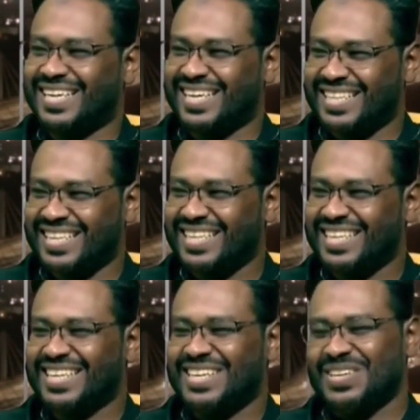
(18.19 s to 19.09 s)
كالعادة
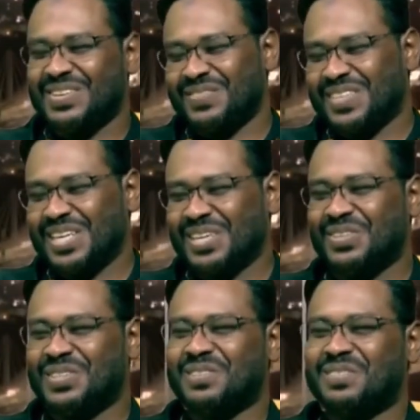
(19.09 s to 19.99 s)
الله يسعدك يا رب
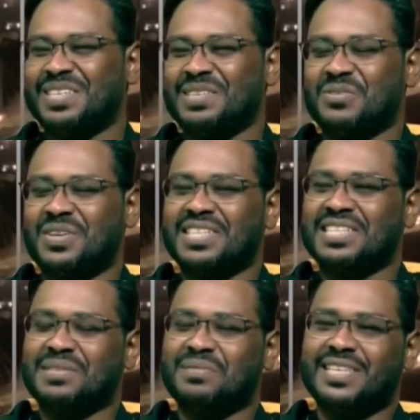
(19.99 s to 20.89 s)
يدخلونا في
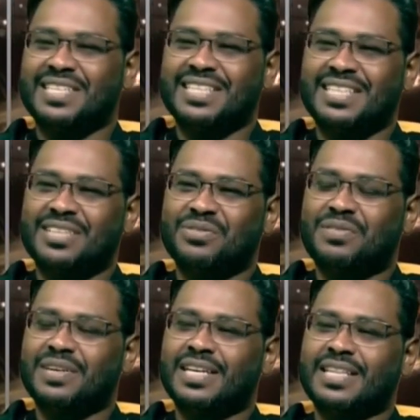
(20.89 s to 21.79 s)
مواضيع جميلة جدا
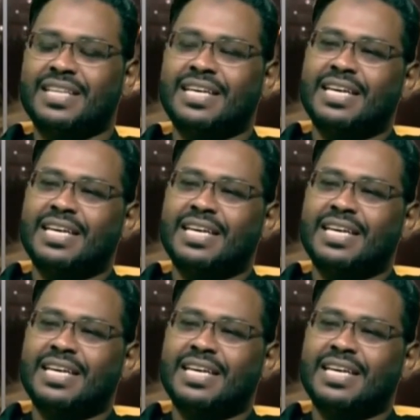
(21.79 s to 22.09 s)
وفعلا